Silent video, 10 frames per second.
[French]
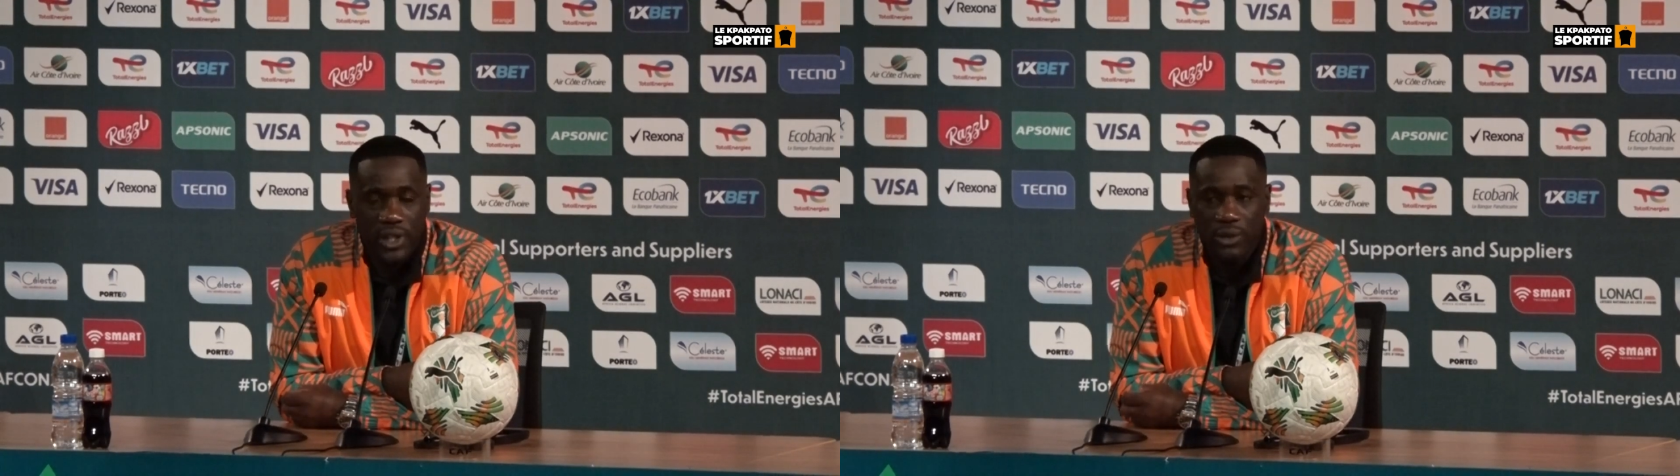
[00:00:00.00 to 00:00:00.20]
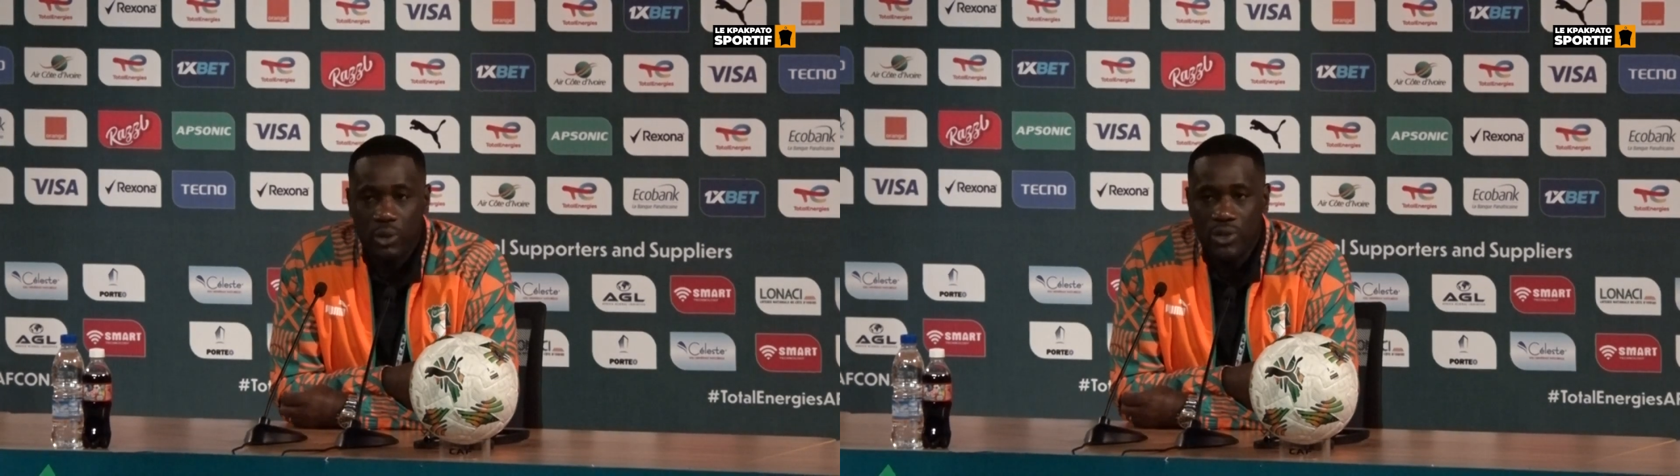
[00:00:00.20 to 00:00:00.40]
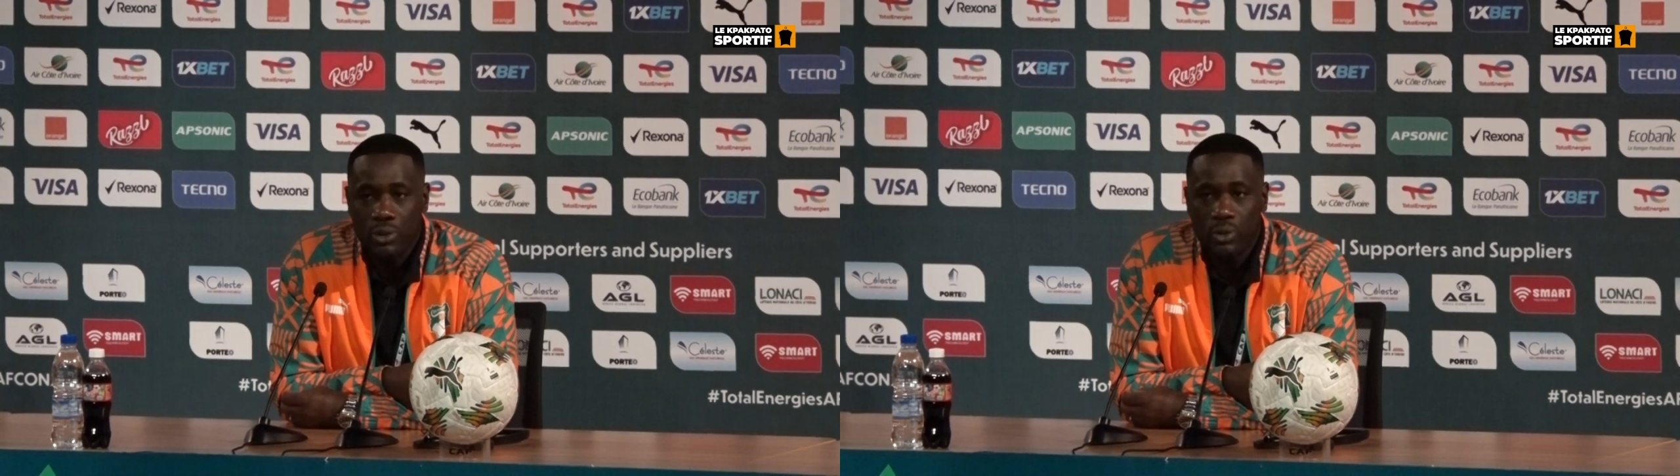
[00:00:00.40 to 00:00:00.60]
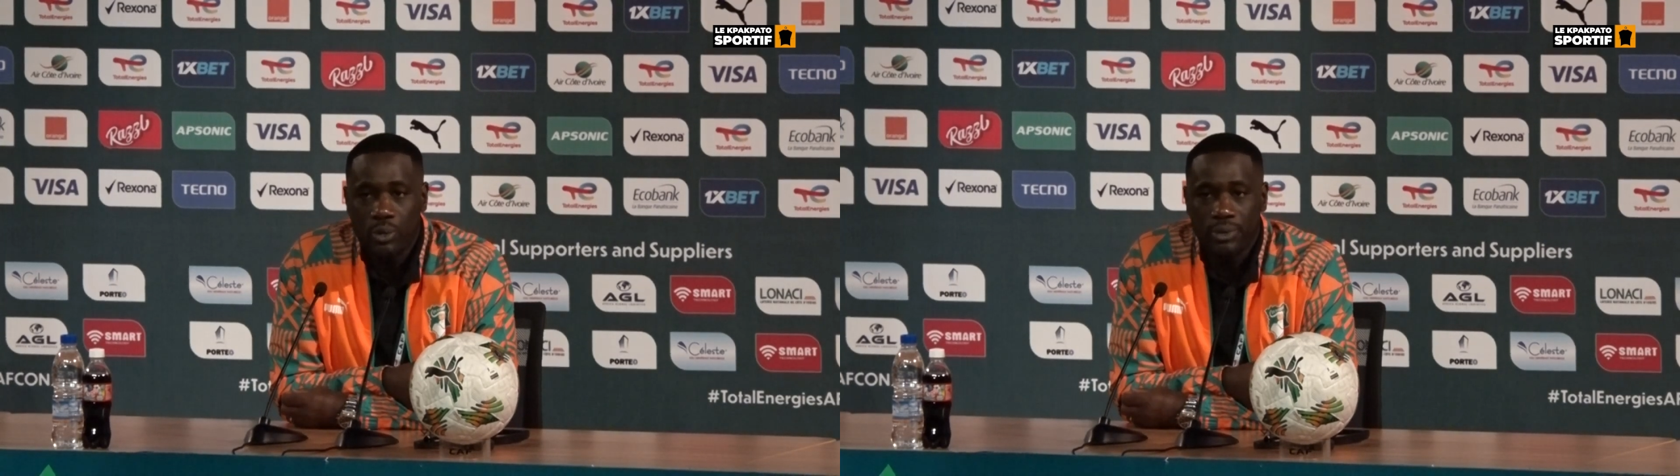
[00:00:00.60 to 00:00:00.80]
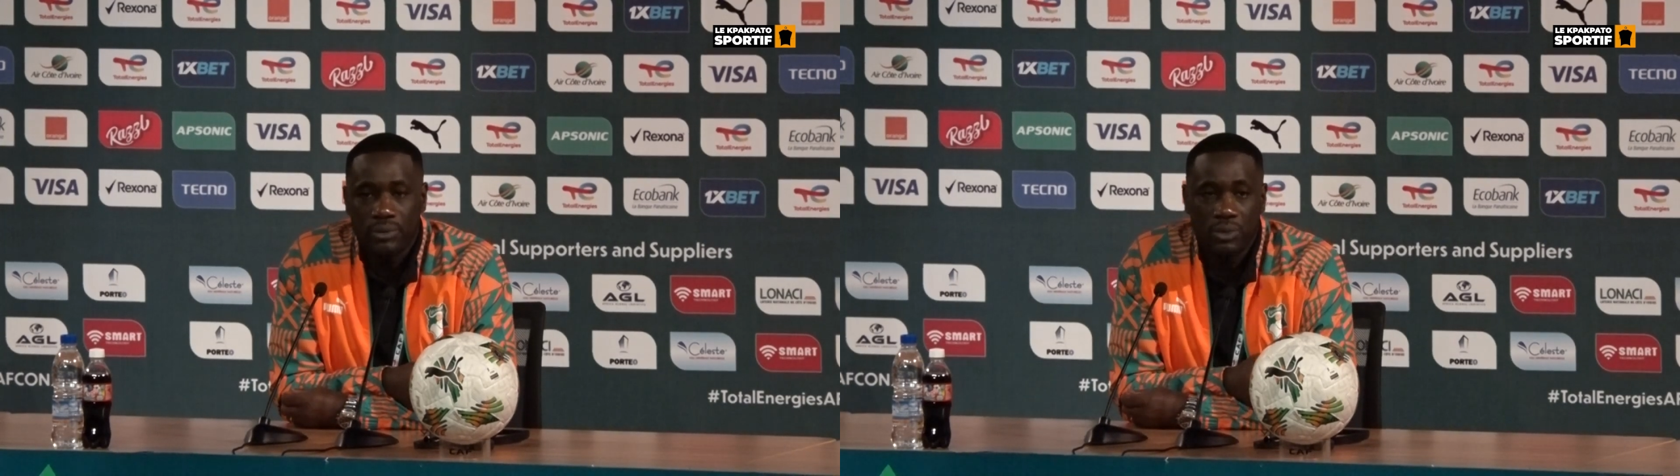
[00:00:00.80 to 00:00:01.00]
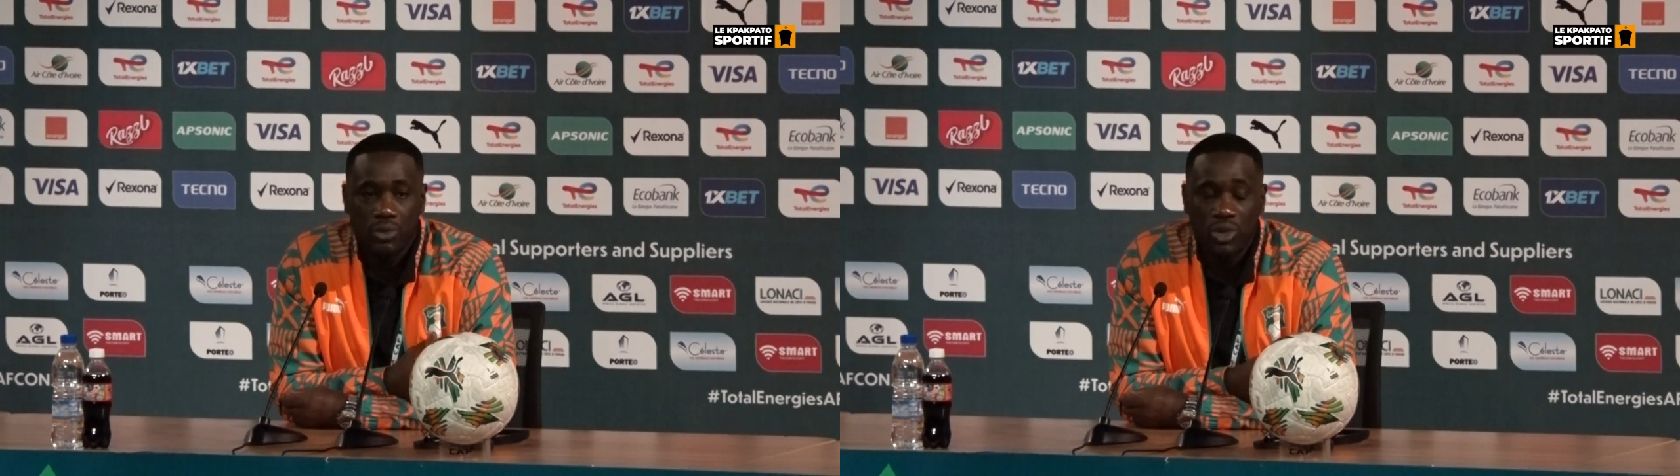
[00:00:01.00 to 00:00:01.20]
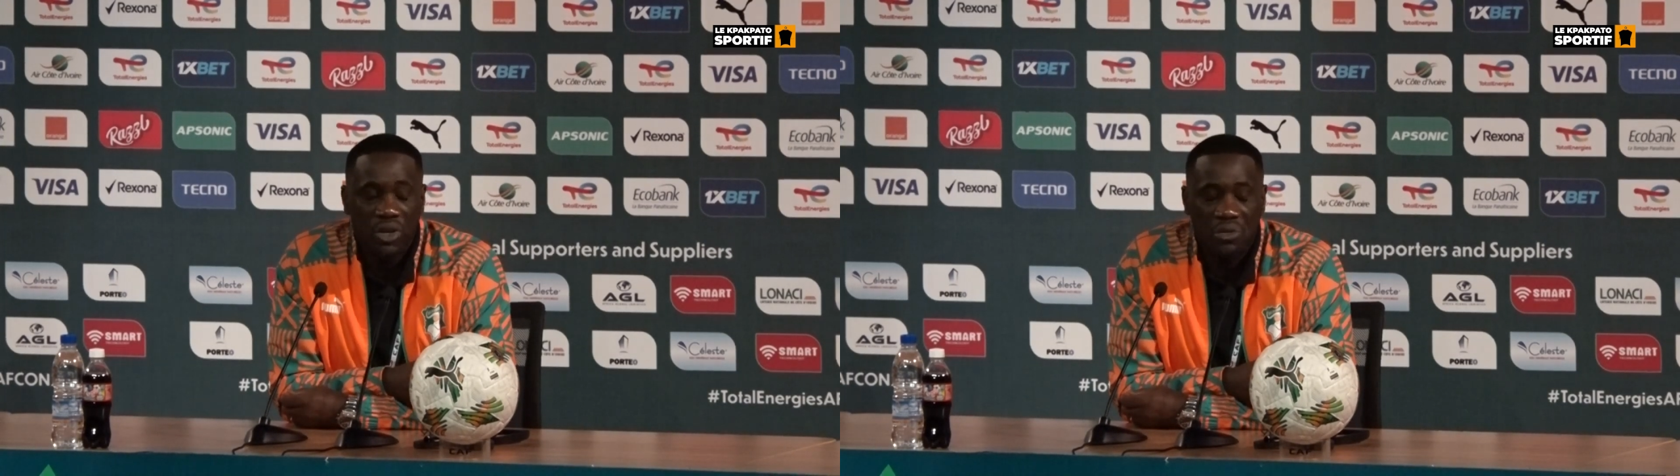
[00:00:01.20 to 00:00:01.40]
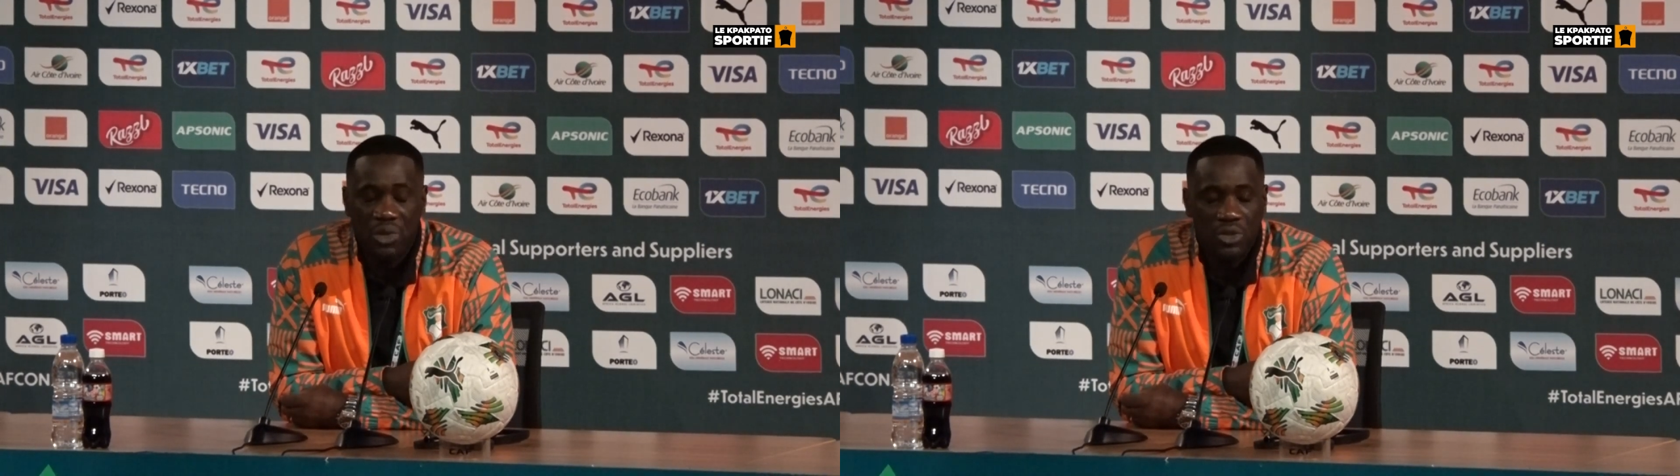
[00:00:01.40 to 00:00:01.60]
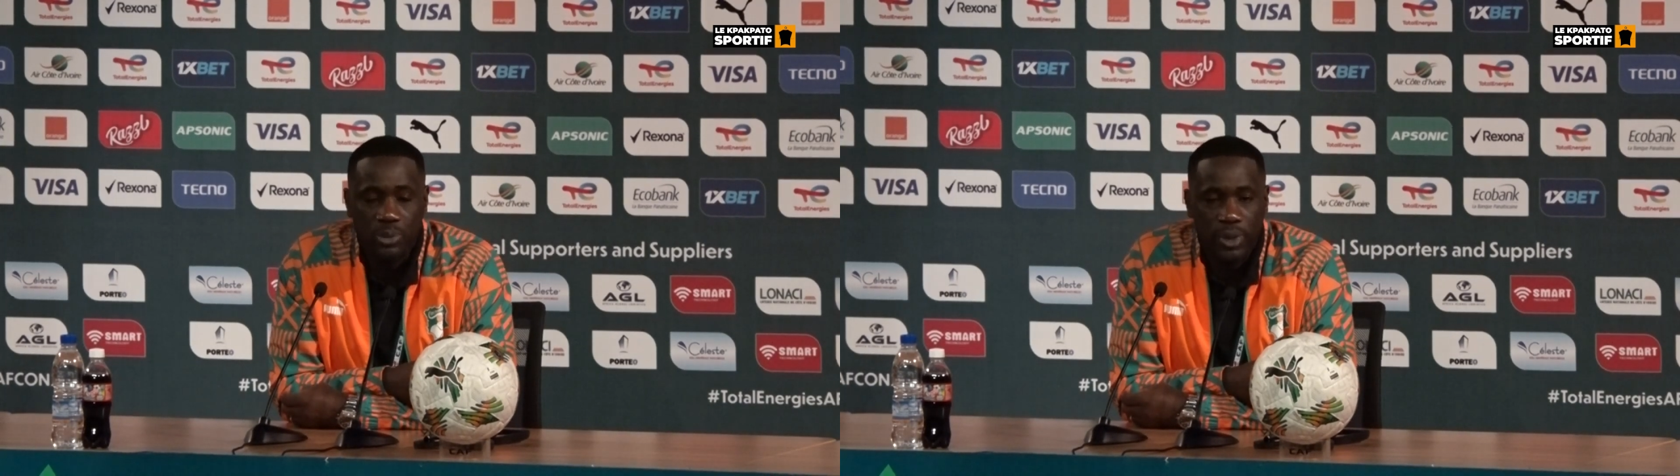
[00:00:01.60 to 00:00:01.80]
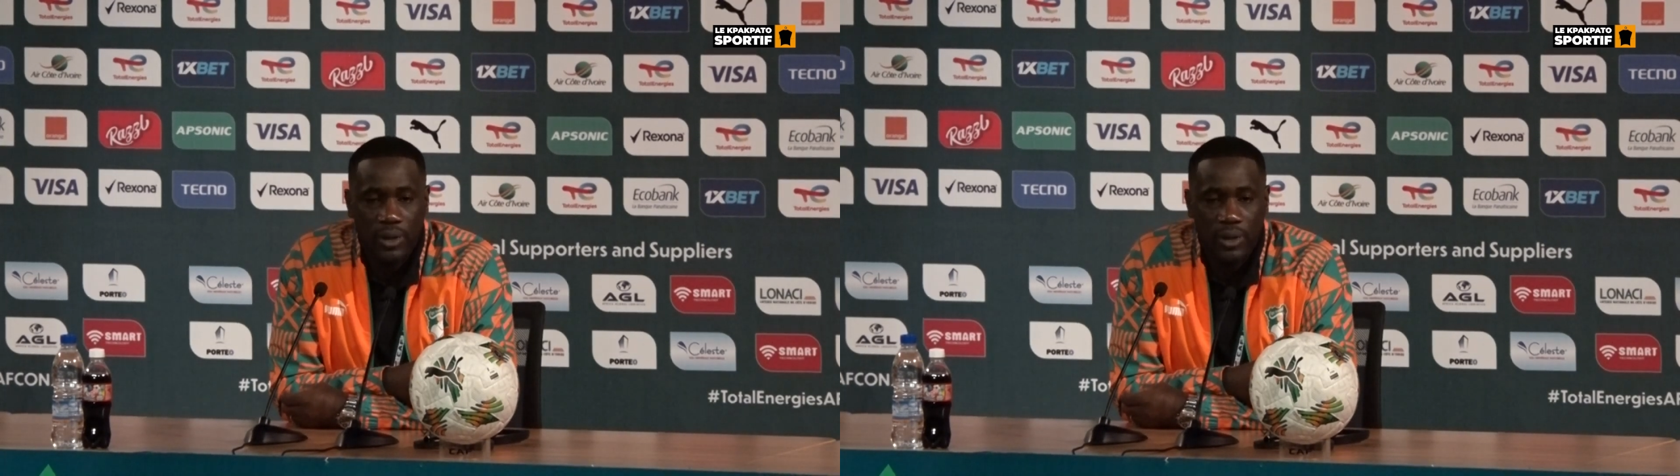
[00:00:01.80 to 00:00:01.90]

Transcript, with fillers: y ait une cohésion de groupe. Donc non, non je